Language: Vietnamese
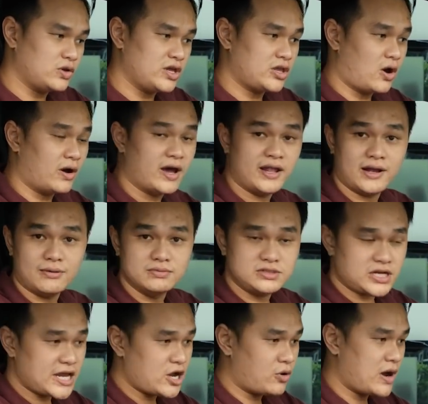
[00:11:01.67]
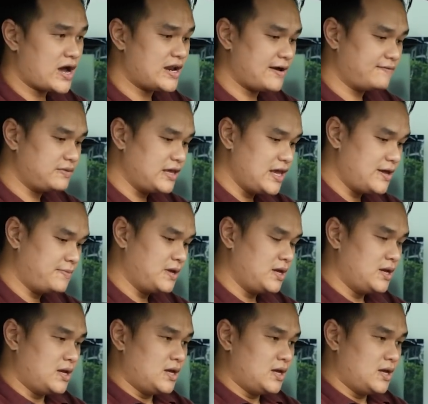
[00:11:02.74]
tùy chọn hệ thống treo adaptive